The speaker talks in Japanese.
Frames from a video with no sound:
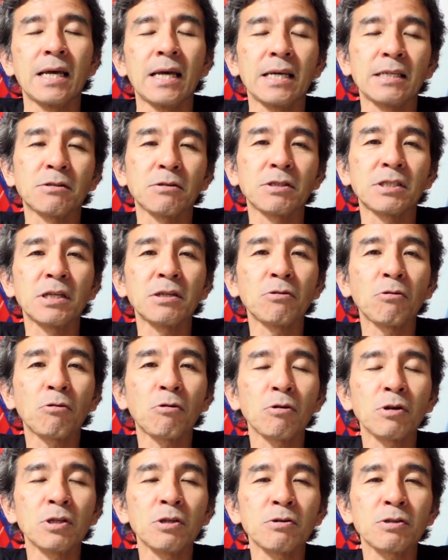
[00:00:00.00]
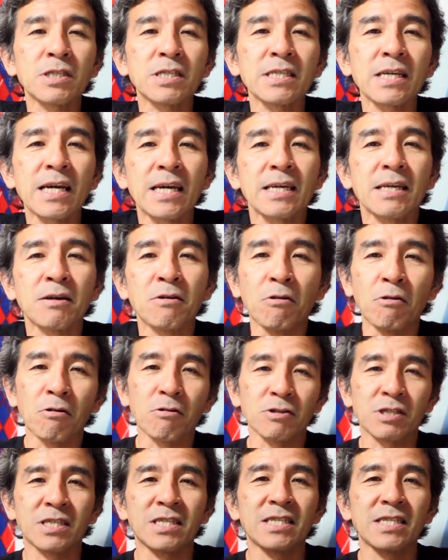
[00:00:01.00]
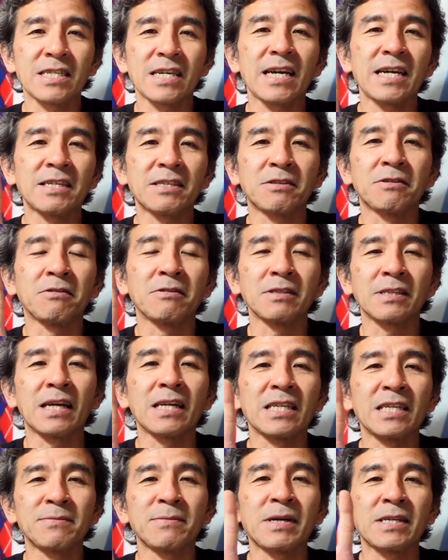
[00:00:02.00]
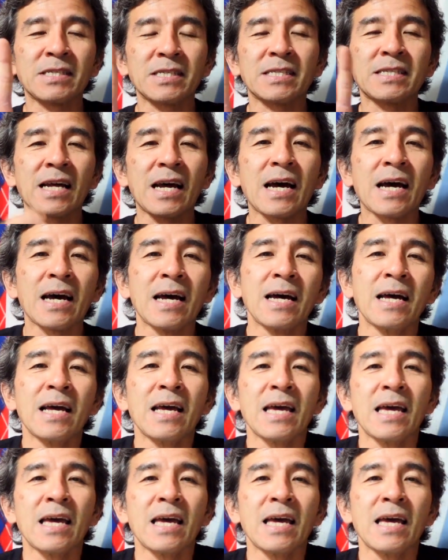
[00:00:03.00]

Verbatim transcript: えー、そして残りの試合、5試合となりました。